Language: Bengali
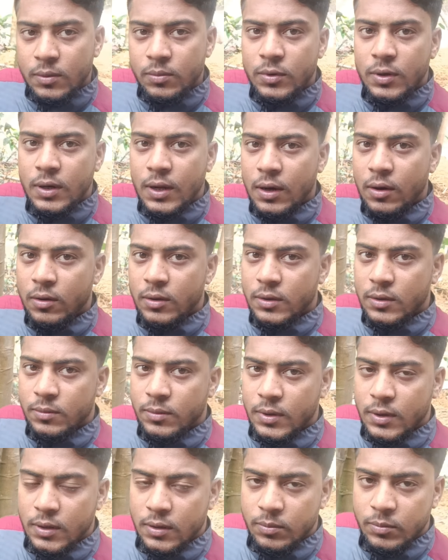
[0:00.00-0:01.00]
কিন্তু আপনারা খাওয়াতে
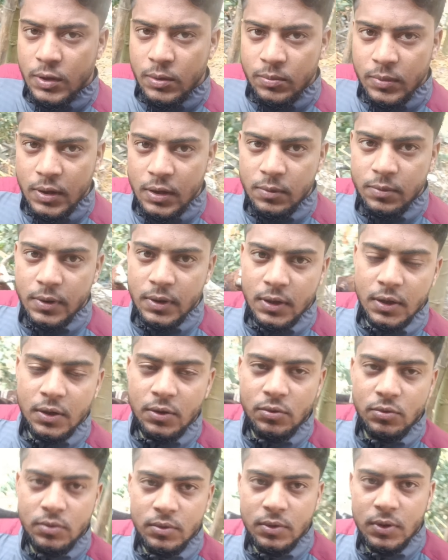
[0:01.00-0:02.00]
পারেন বা
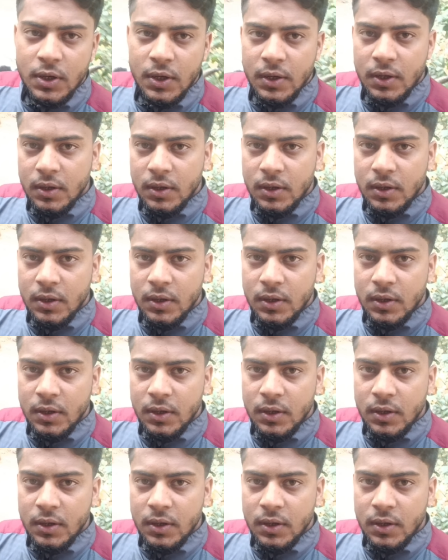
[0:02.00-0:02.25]
মেলভেটের কিন্তু